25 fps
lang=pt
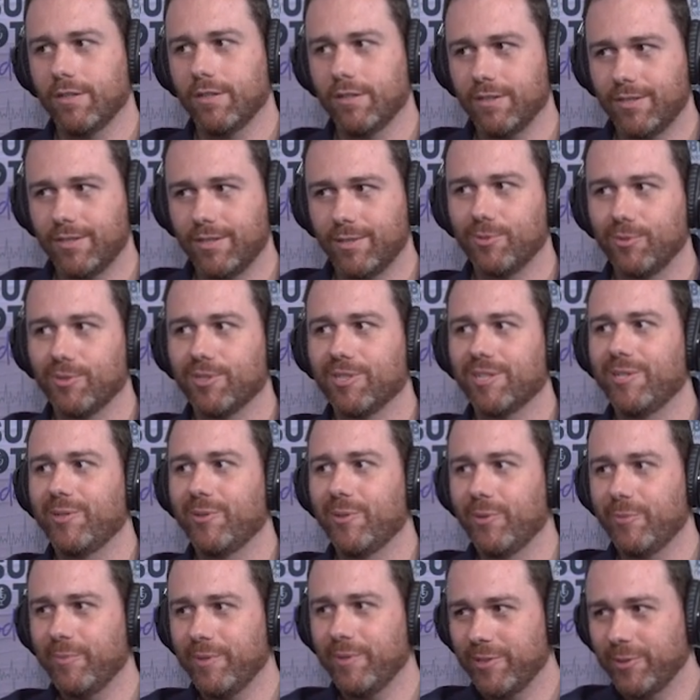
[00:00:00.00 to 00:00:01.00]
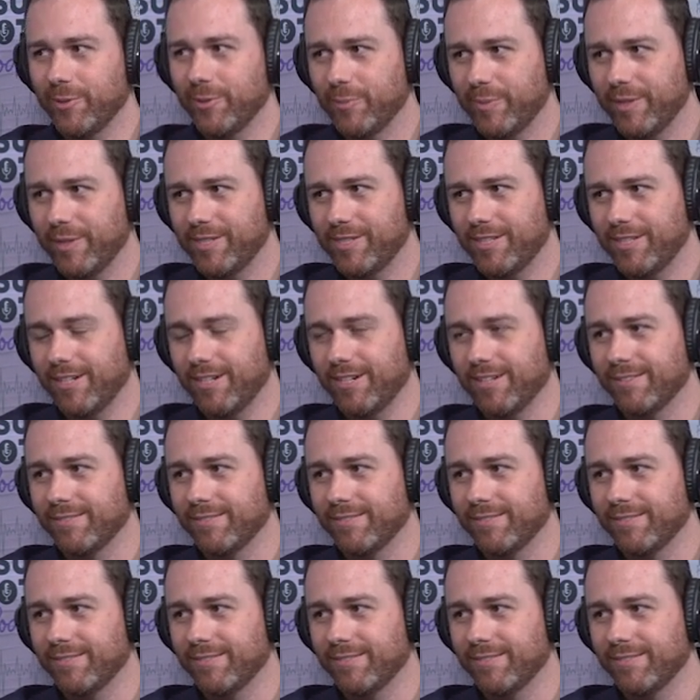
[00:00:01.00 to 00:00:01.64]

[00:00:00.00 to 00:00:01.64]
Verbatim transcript: são os que não aumentam o PSA.